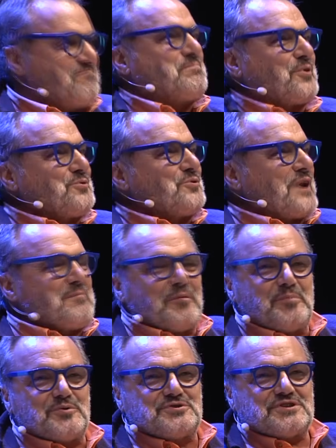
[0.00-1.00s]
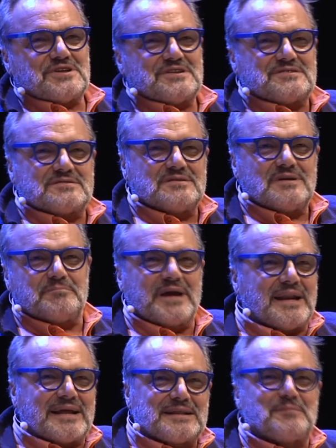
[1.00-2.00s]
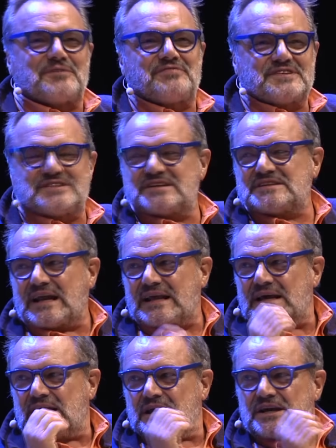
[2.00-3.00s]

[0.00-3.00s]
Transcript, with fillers: produrremo Blue Jeans. Bene, andiamo a festeggiare.